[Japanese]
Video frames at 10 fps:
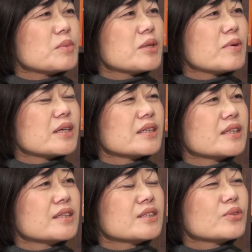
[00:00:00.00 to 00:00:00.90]
ういう意味では
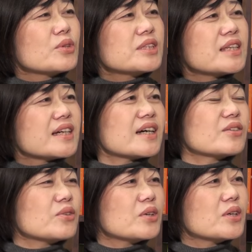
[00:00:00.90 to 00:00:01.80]
すごい成果
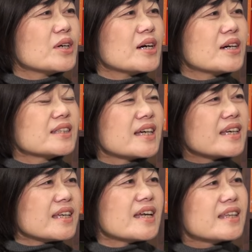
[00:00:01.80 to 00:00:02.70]
の
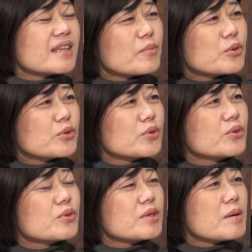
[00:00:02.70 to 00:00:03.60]
先にあったものとい
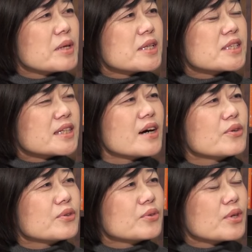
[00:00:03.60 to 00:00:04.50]
うよりはまた違う
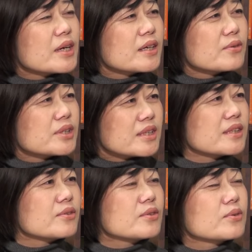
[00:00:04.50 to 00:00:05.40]
捉え方をされ
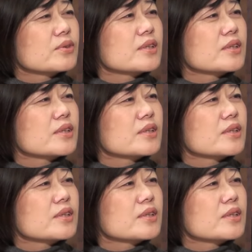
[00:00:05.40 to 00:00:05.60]
てるってこ